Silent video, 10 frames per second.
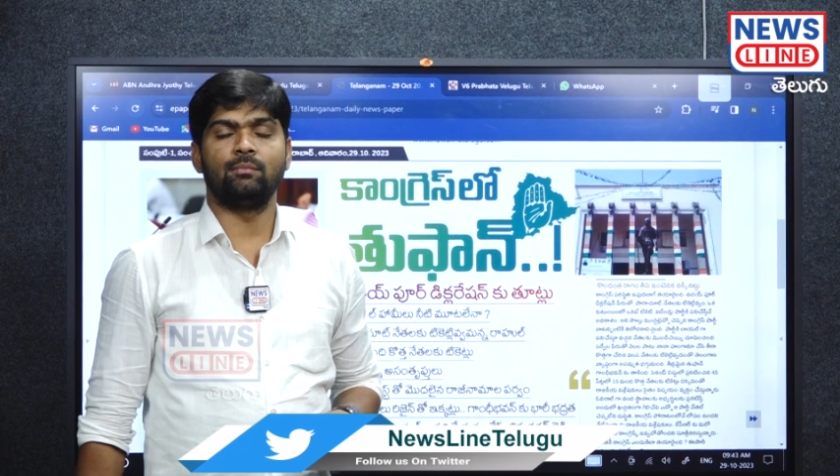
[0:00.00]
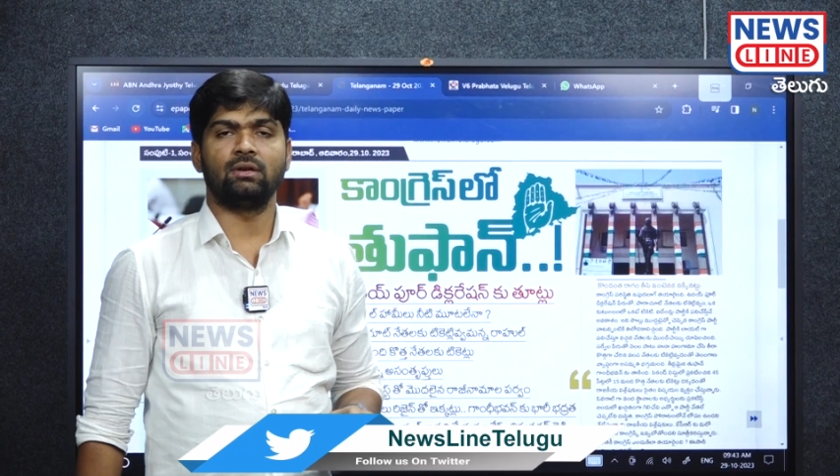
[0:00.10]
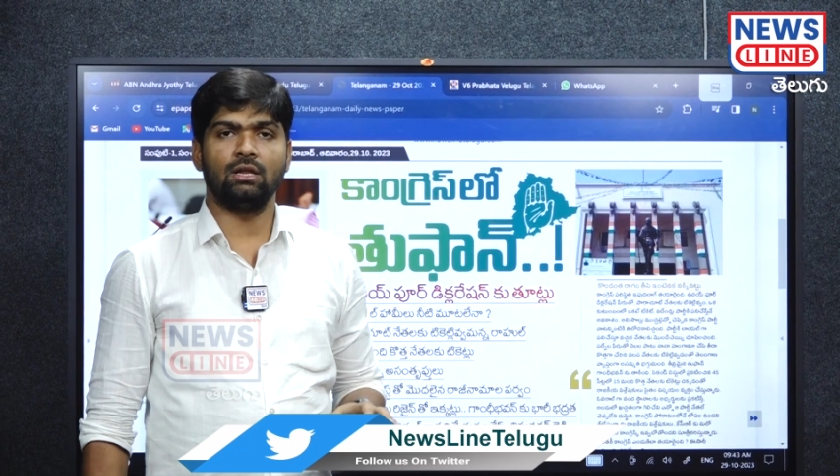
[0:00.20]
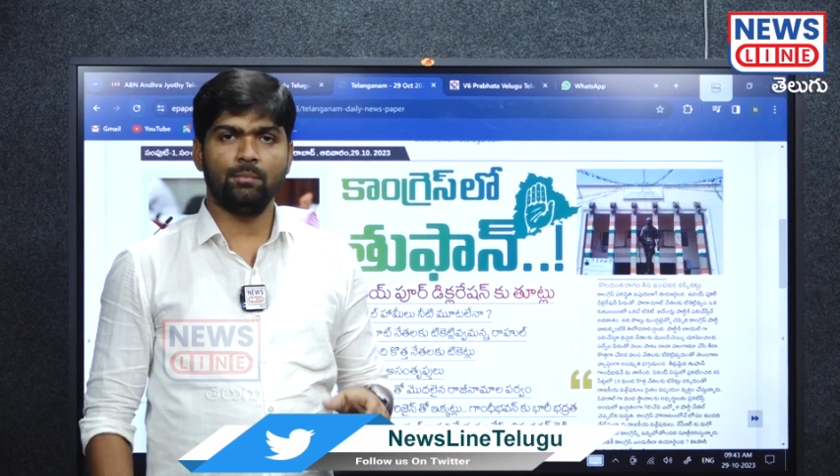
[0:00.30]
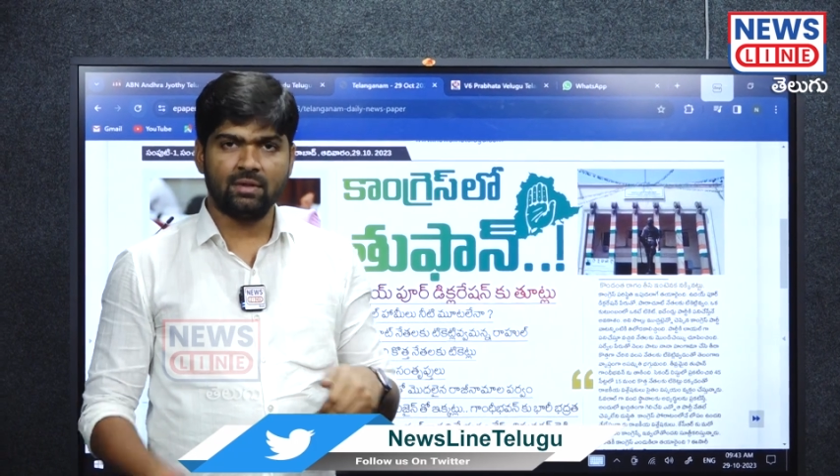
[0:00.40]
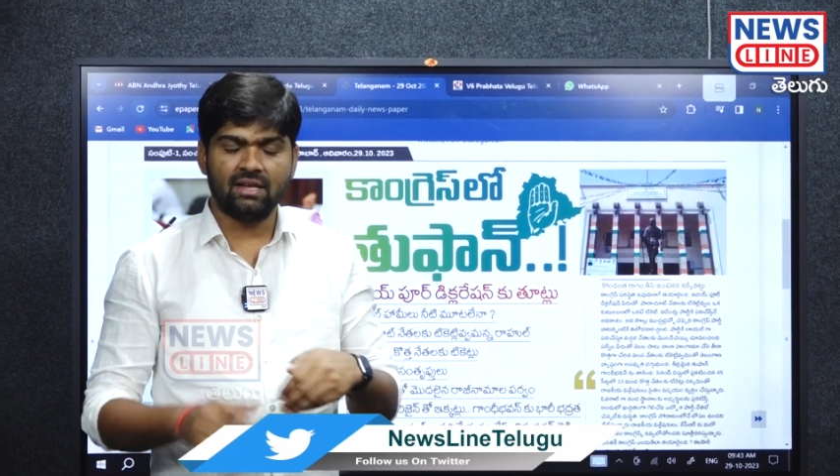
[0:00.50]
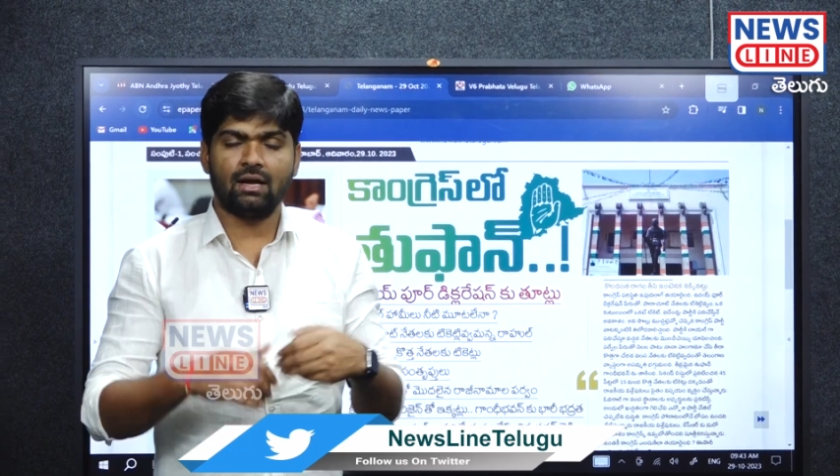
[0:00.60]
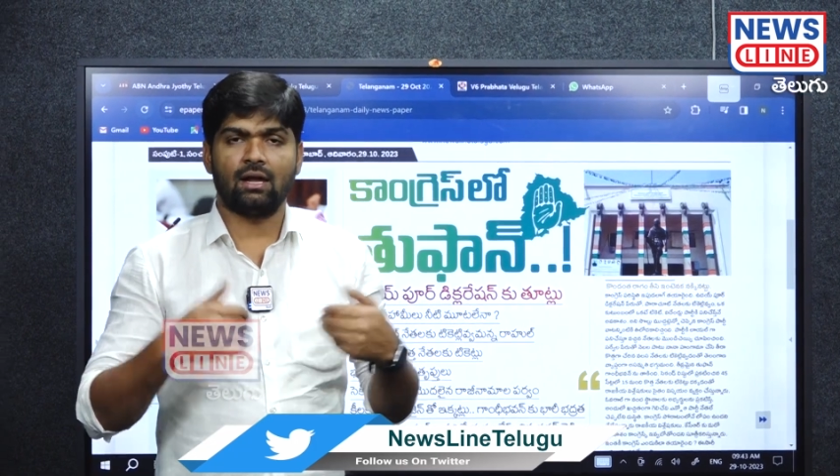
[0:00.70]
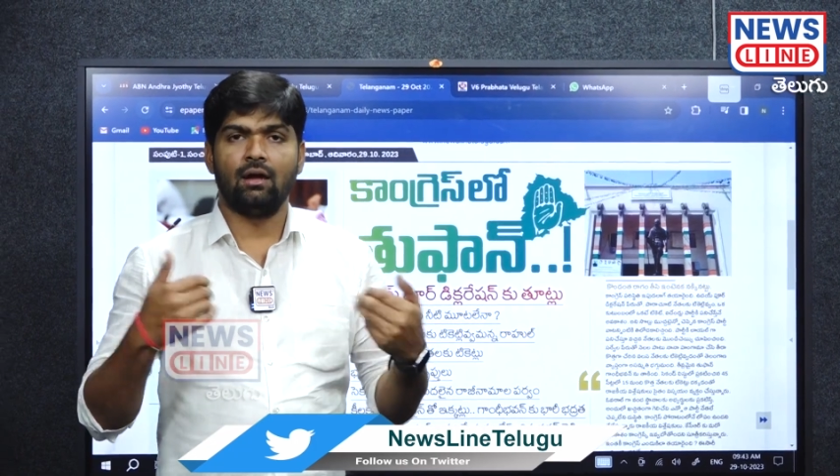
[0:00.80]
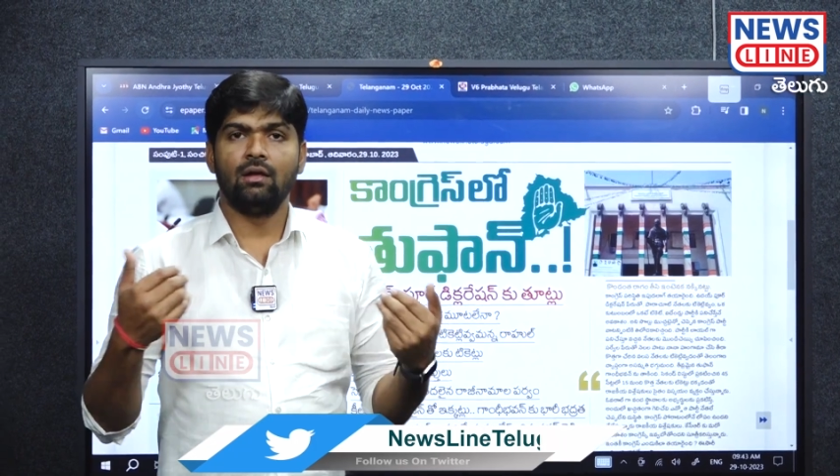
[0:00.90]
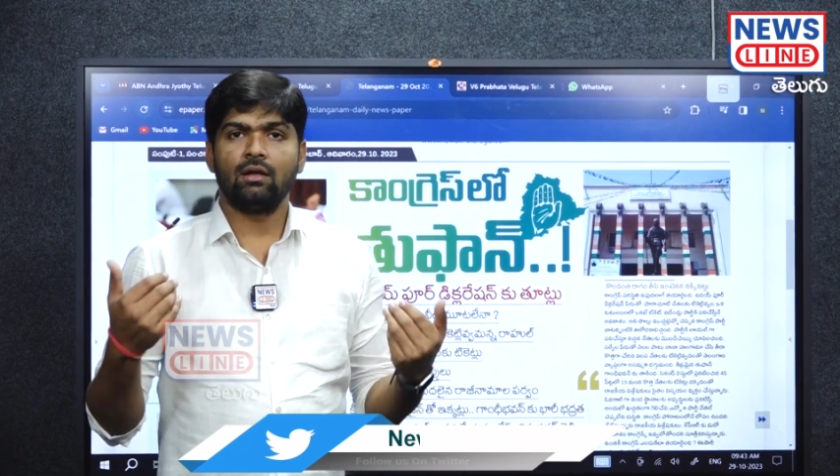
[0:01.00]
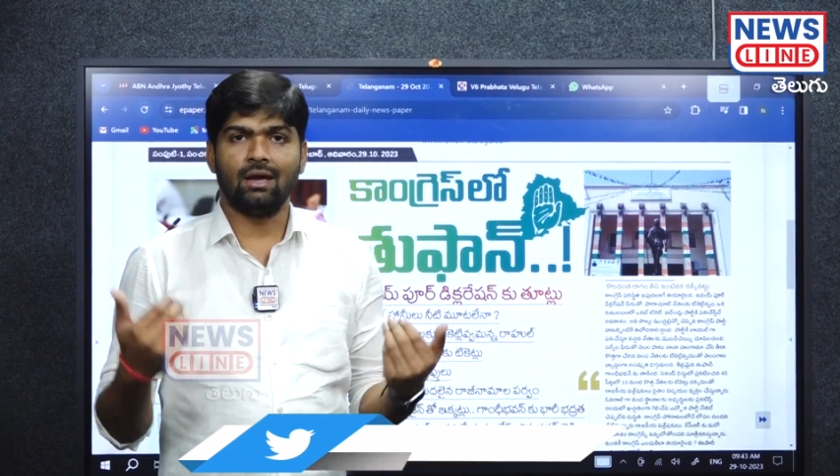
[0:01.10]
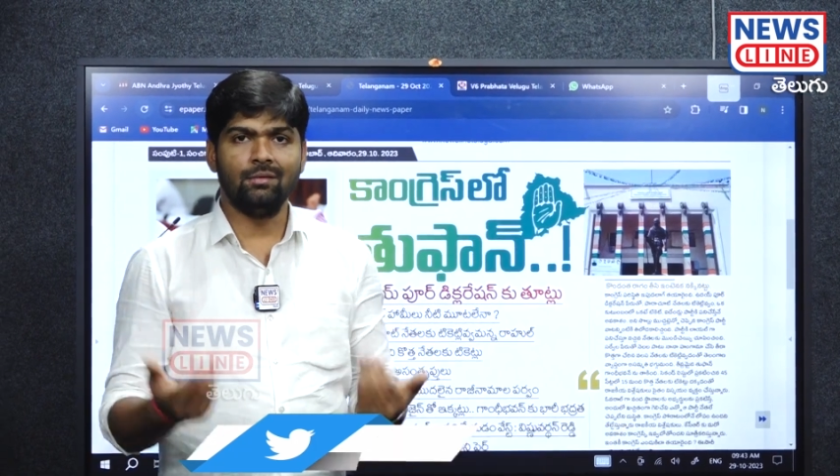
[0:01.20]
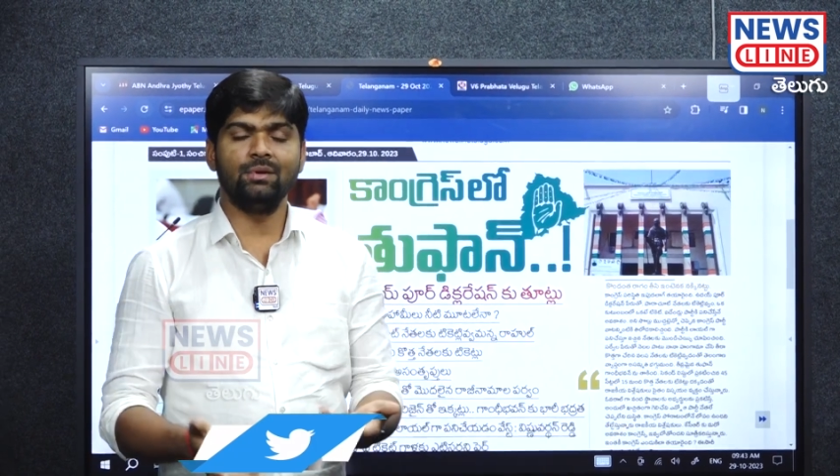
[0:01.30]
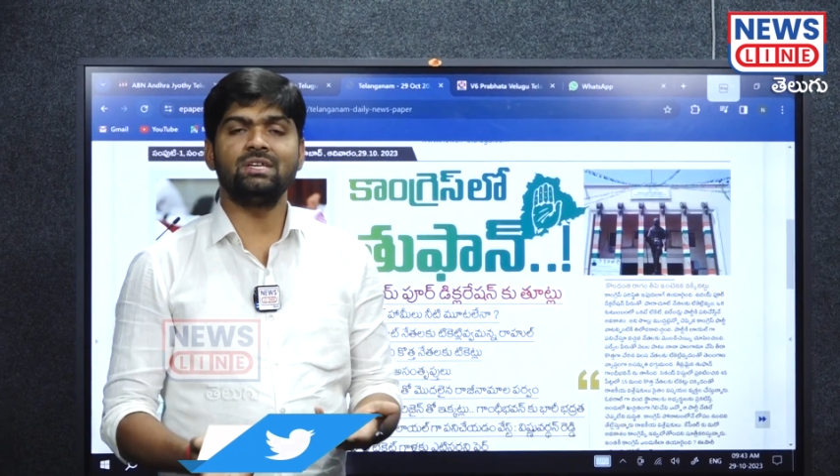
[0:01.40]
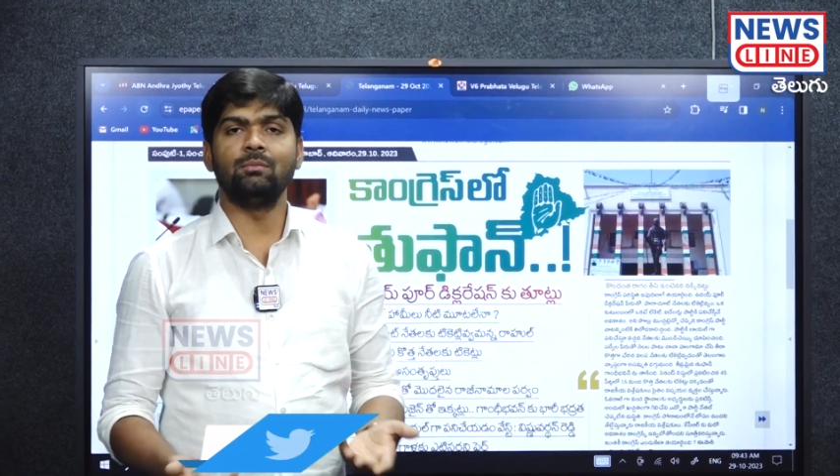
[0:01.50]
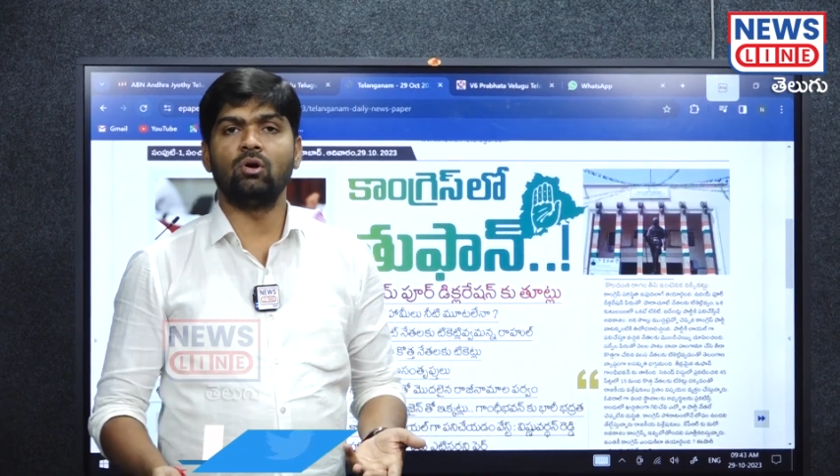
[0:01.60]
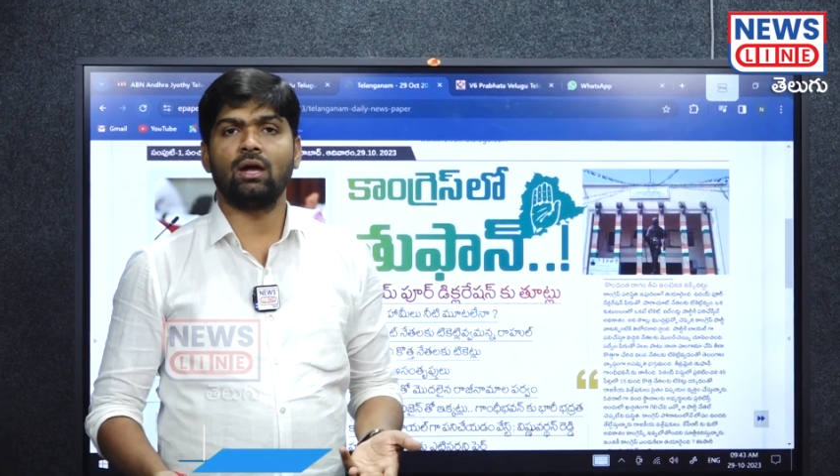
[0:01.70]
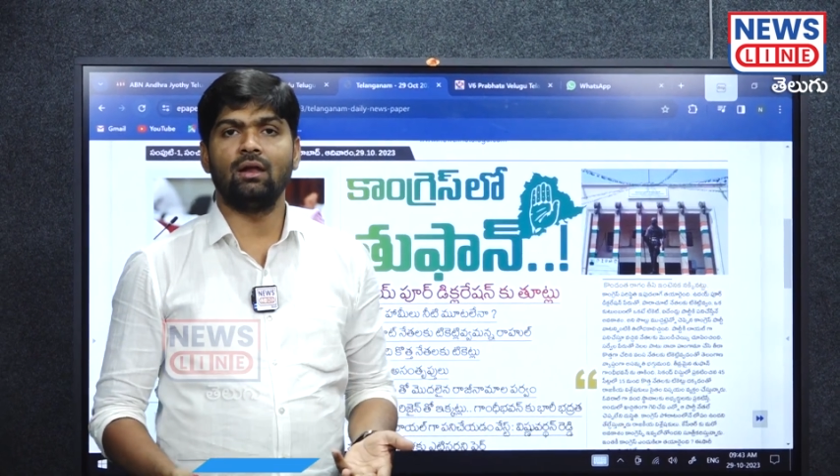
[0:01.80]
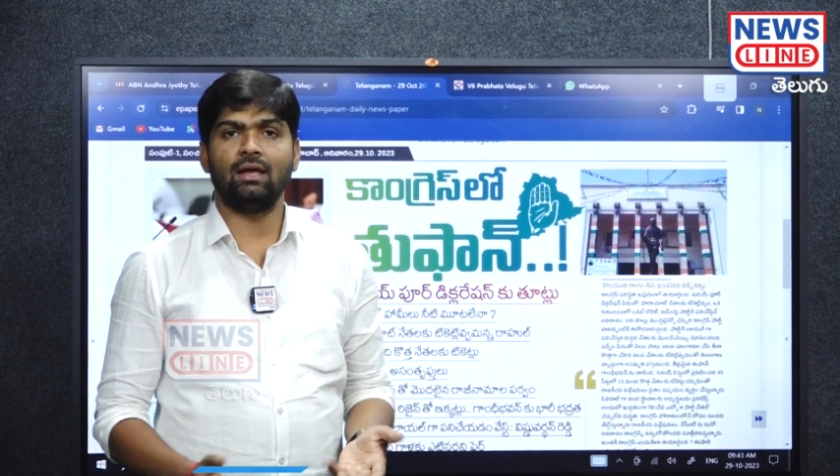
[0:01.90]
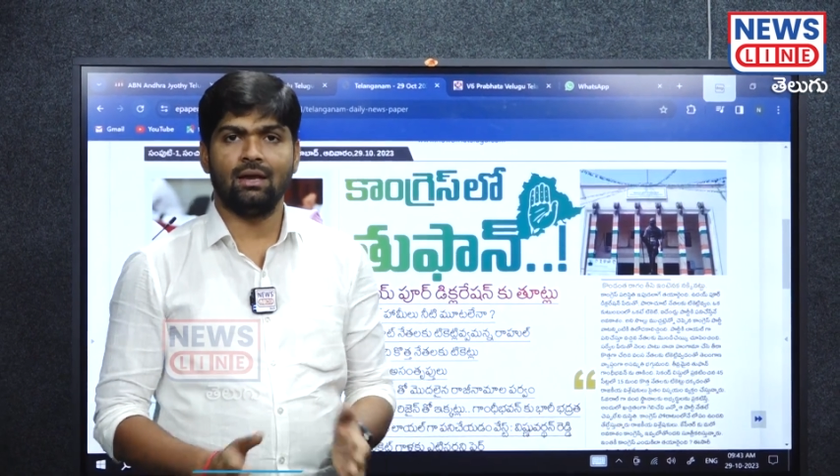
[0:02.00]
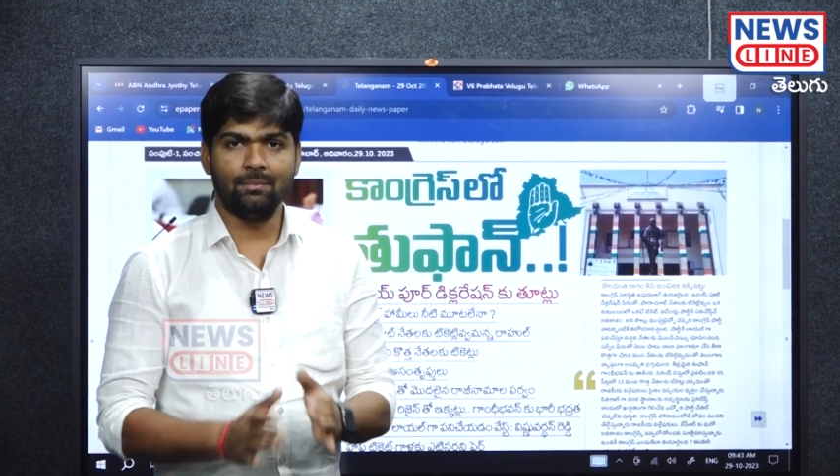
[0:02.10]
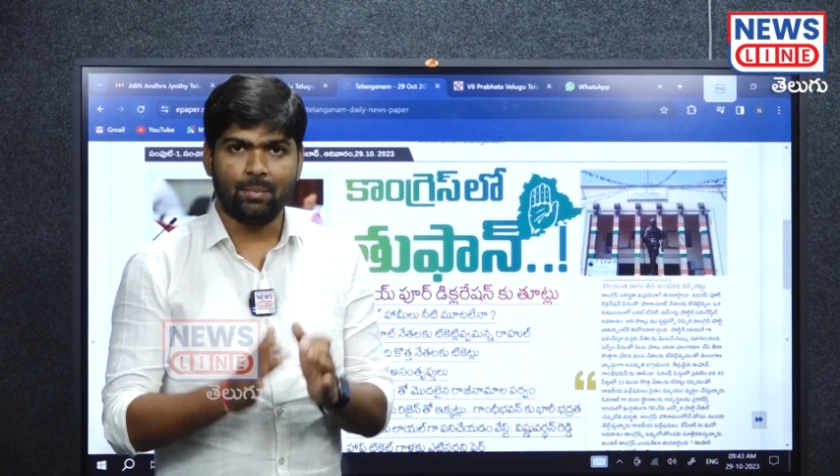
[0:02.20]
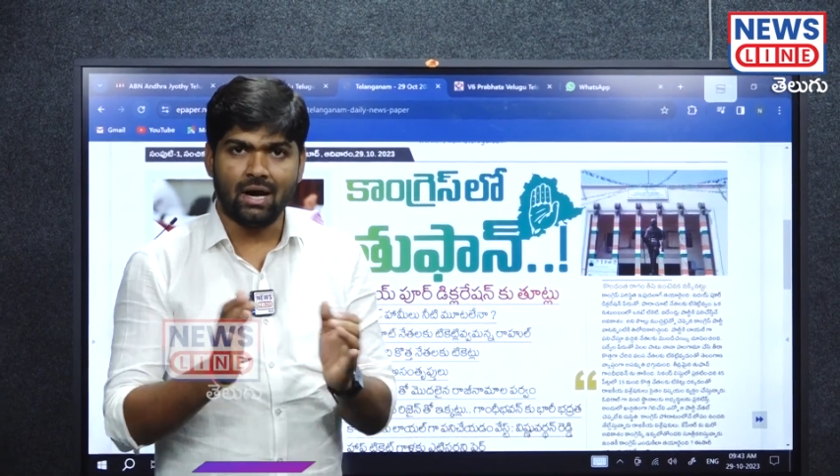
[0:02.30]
కనపడతలేదు పెద్దగా కనిపించే ముఖాలు కానీ